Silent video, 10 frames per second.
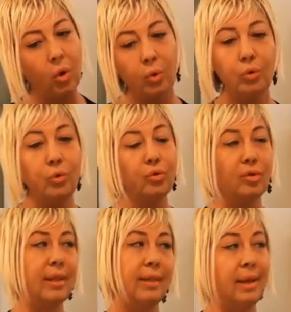onun
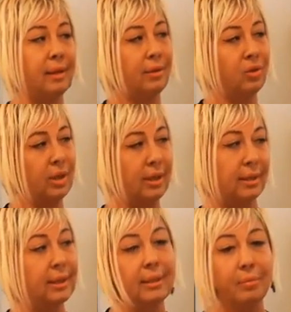yüzüne ne gidecek?
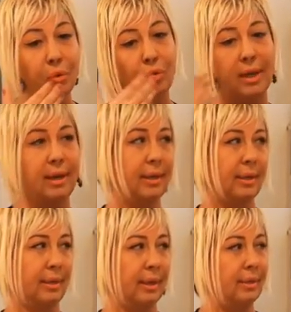Nasıl bir dudak
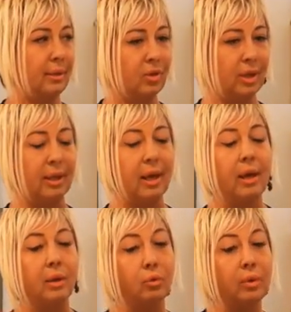gidecek?
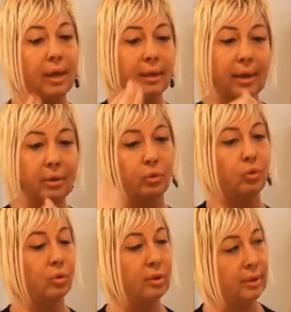Dudaklar
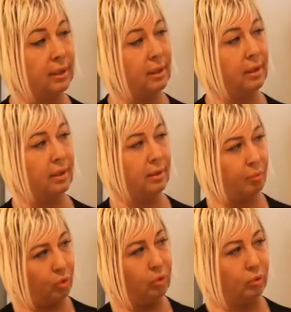küçükse
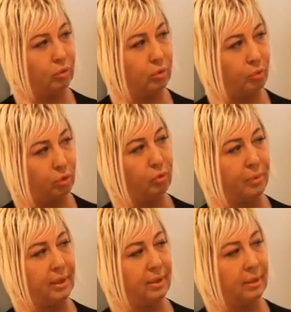e, büyütür,
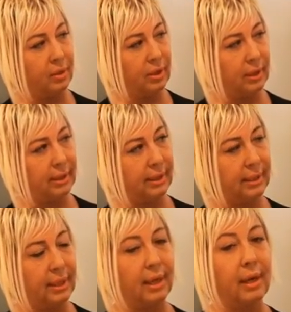büyütmeye
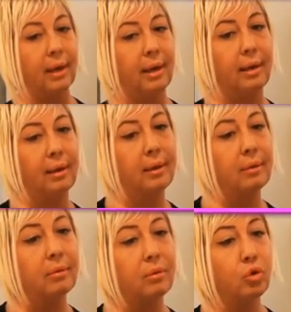çalışırız. Ee,
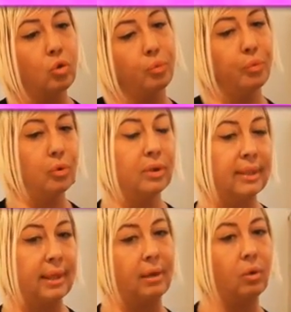çok
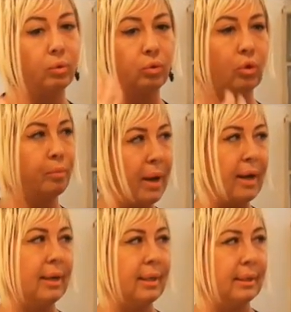büyükse onu
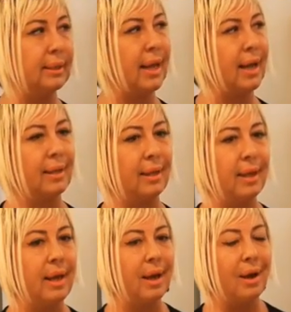toparlarız. Yani
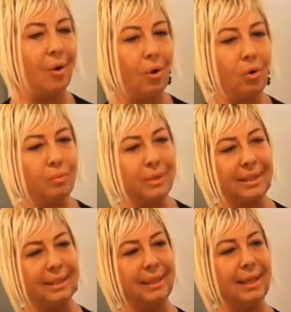
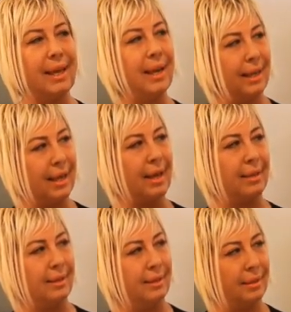olması gereken
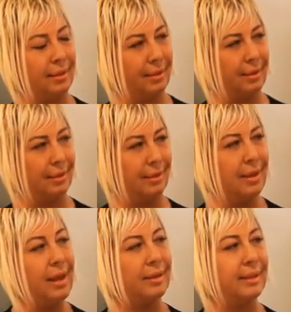
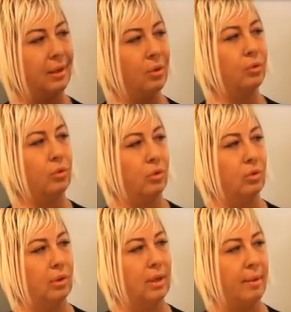neyse onu
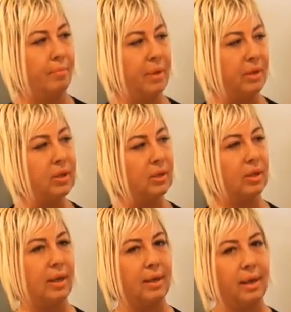yapmaya
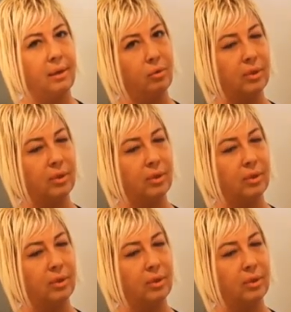çalışarak en